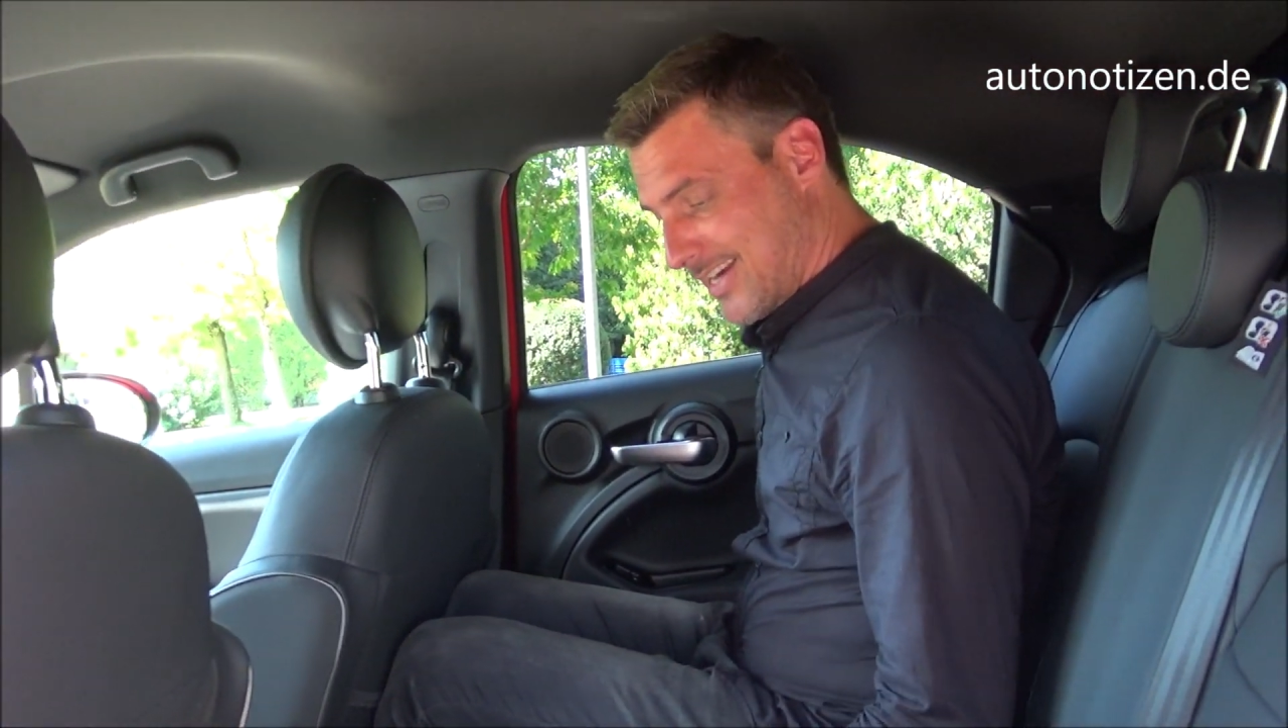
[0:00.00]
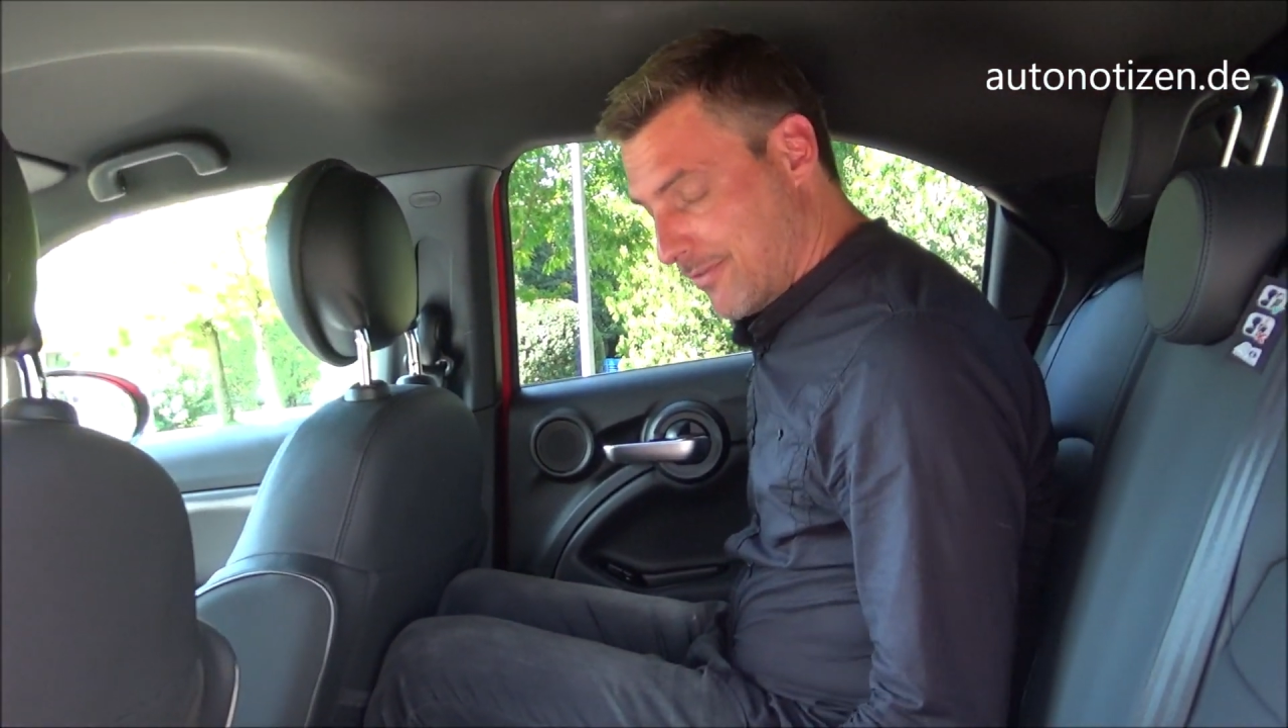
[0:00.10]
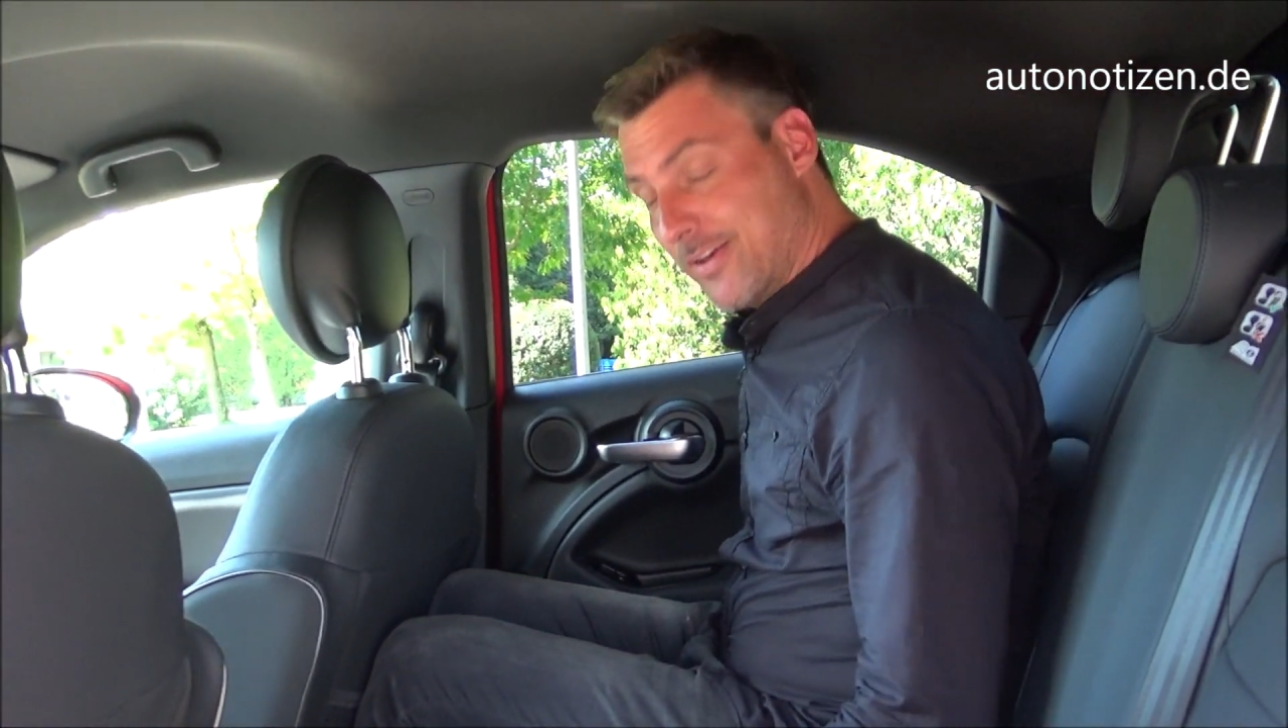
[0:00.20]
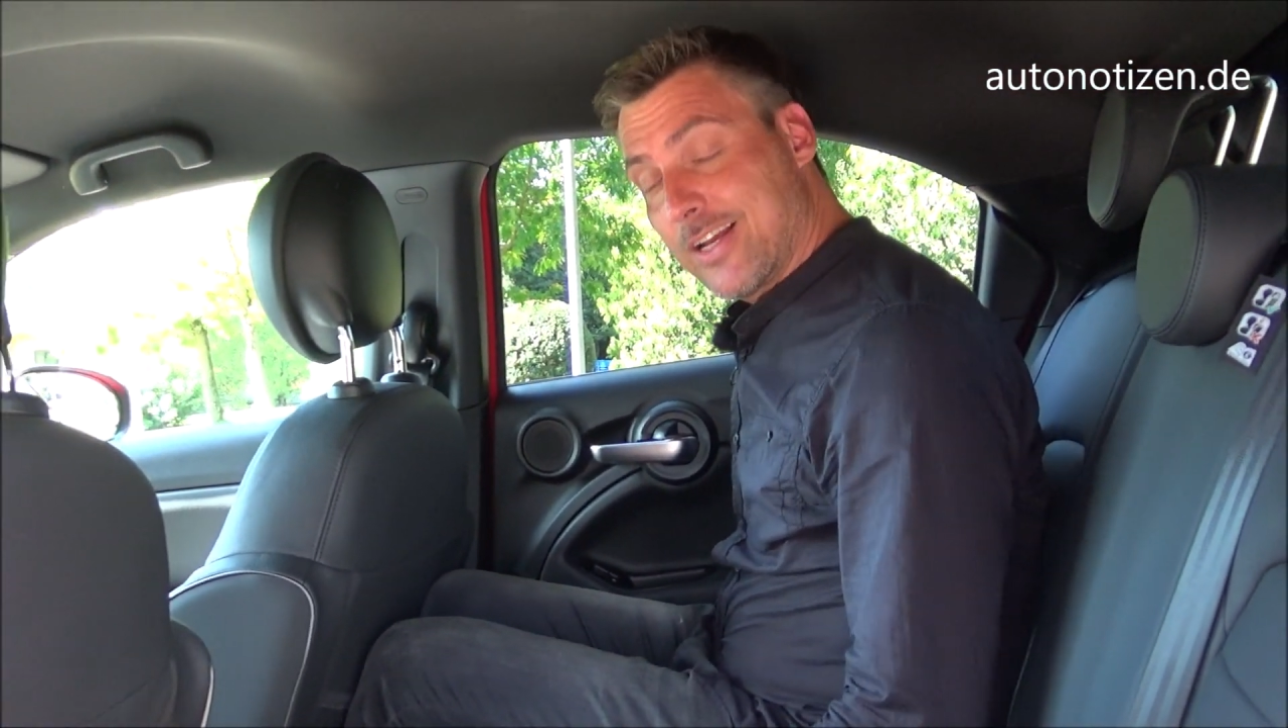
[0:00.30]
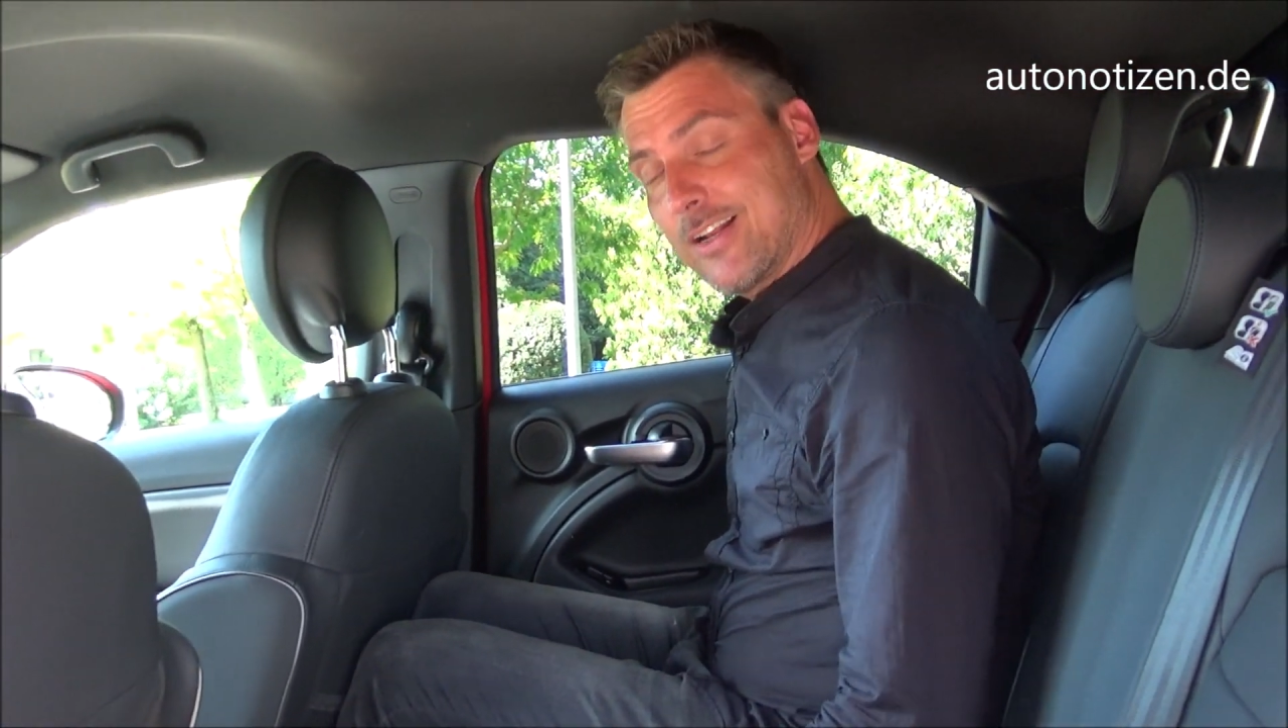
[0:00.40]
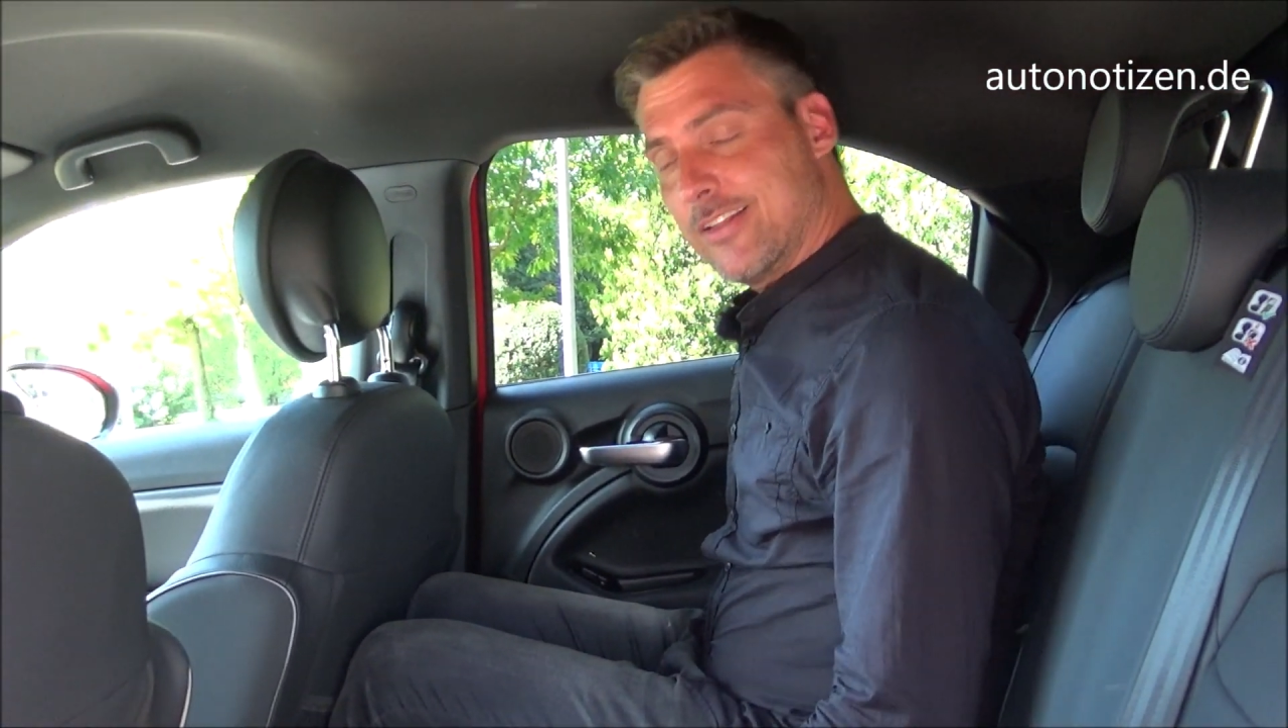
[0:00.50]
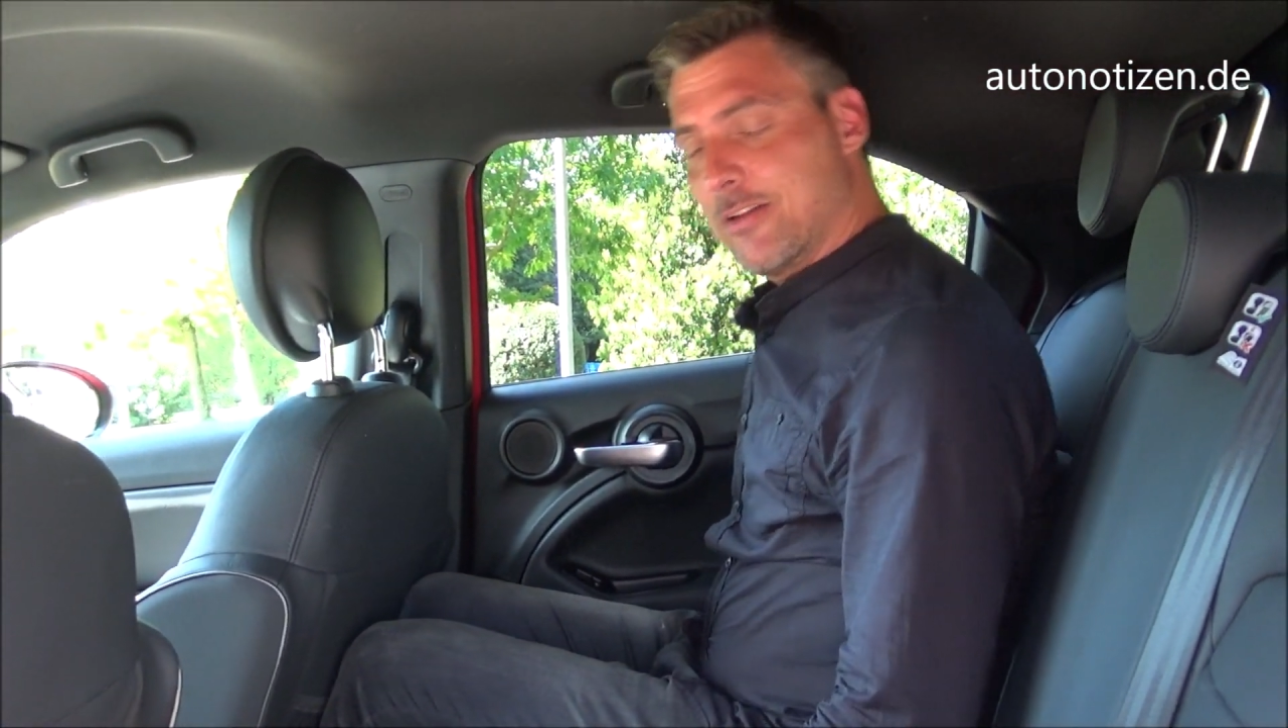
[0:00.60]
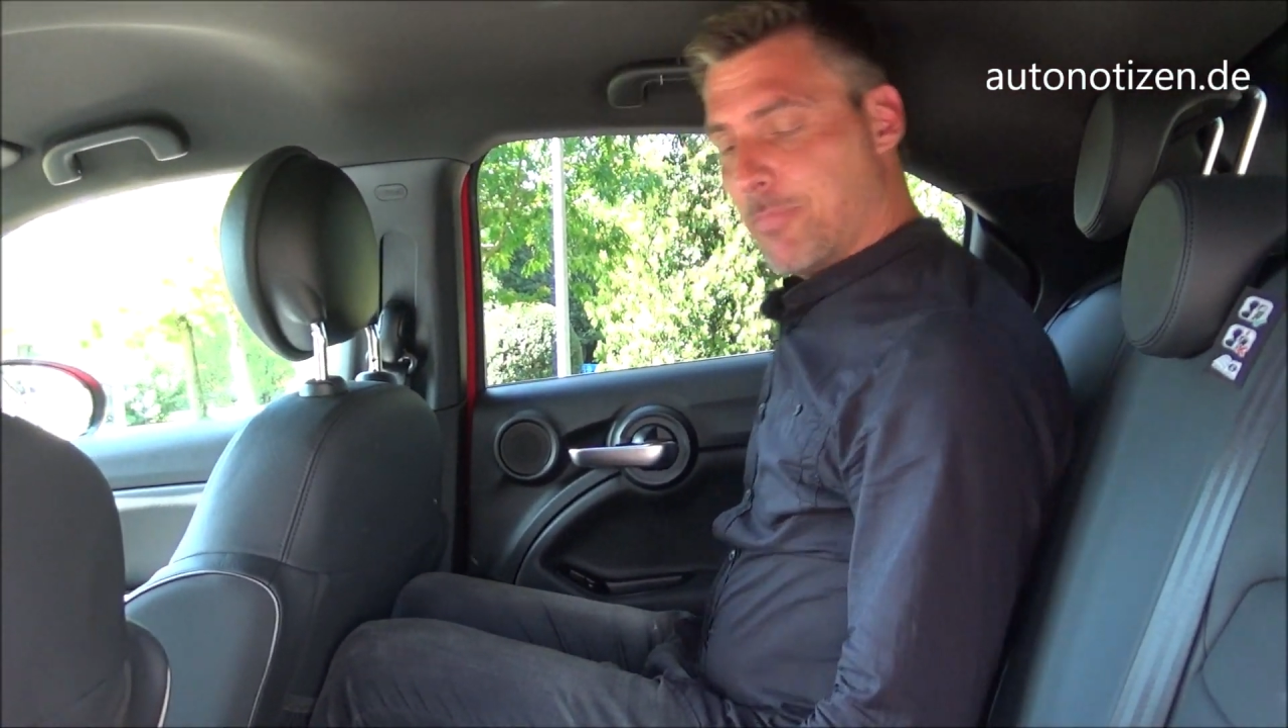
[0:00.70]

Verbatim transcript: Winkel in den